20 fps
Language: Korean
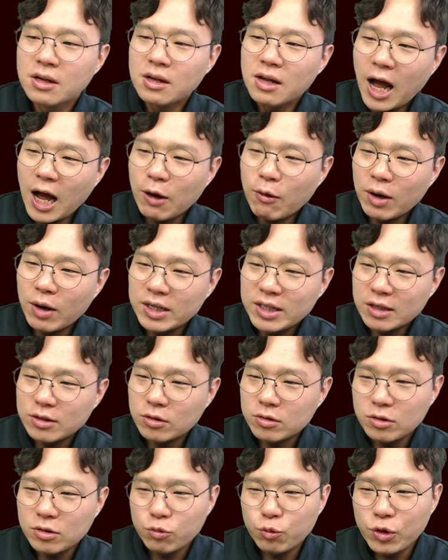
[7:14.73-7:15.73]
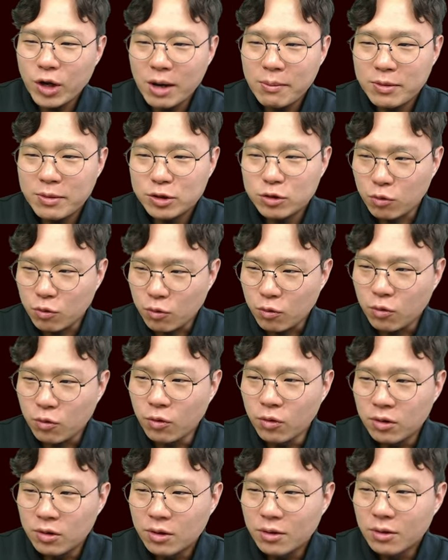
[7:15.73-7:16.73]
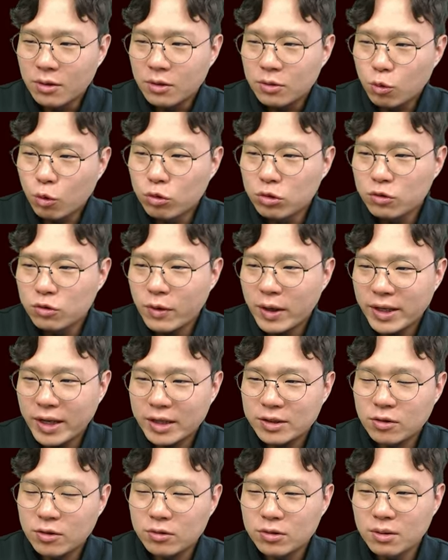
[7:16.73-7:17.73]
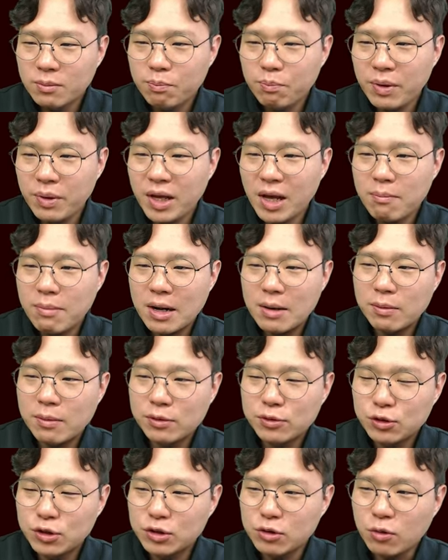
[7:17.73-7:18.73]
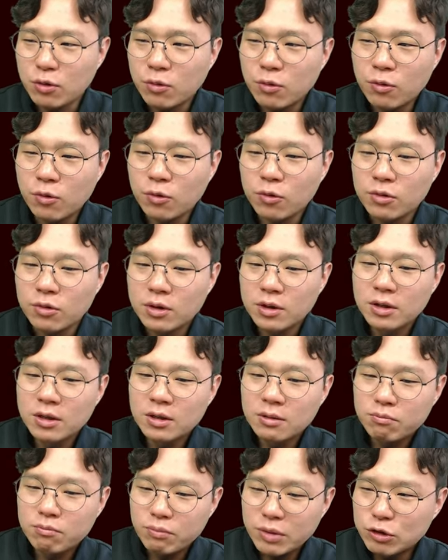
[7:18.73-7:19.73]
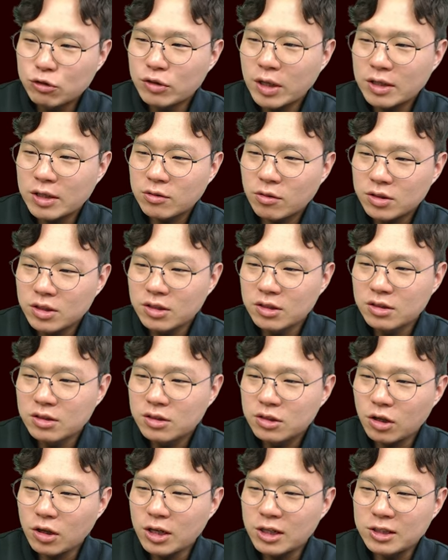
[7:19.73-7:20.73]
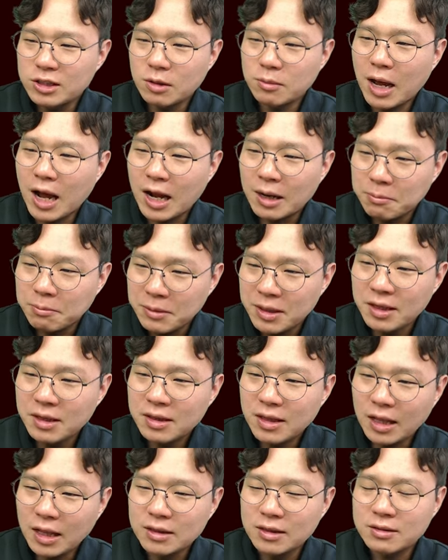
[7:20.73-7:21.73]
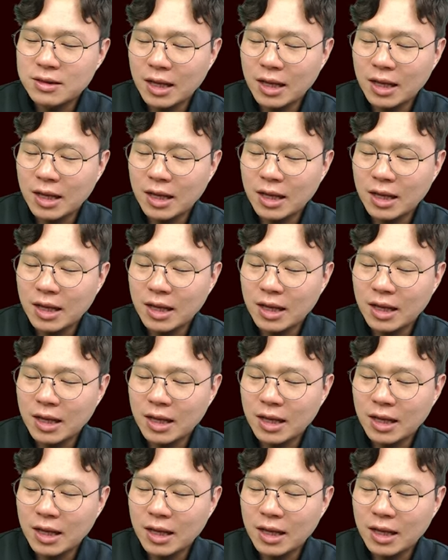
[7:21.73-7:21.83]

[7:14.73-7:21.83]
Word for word: 하와이에서는 위암이 적고 노르웨이에서는 폐암 발병률이 적고 미국에서는 전립선 암이 낮,